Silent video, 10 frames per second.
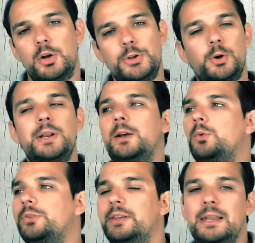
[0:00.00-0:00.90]
Dans les
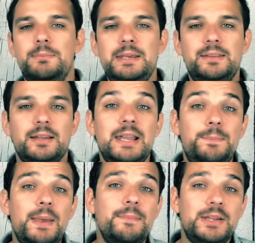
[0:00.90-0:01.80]
contes et les mythes,
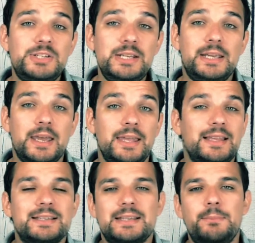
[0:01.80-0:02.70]
l'épée magique est
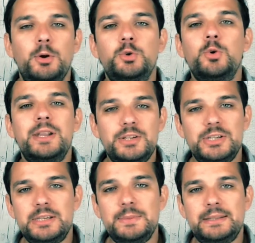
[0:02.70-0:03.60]
un symbole de
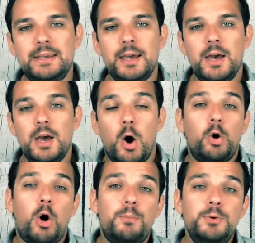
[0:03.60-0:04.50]
légitimité,
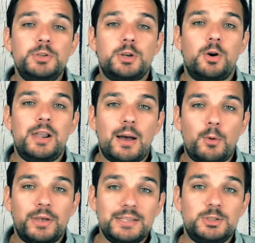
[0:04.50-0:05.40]
encore plus quand l'arme
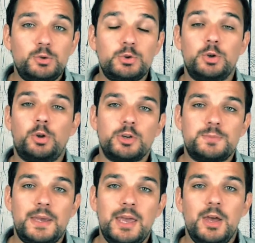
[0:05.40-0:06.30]
en question se
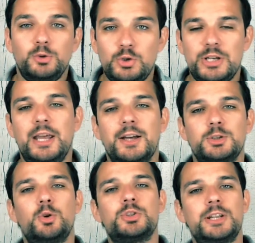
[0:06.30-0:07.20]
transmet de
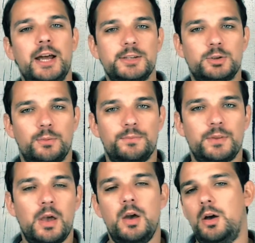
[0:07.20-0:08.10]
génération en génération.
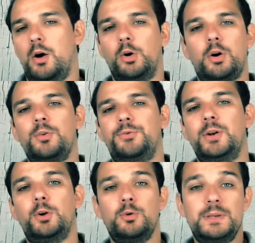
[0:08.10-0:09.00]
Encore une fois,
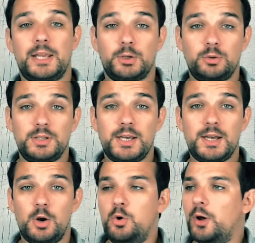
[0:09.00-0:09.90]
dans le mythe
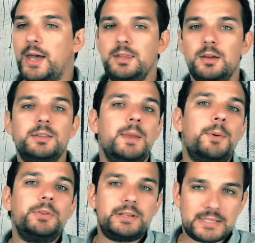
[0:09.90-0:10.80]
arthurien, le règne
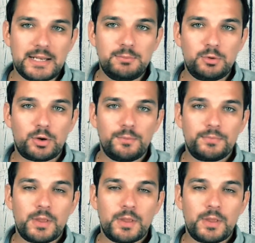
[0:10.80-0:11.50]
dépend d'Excalibur.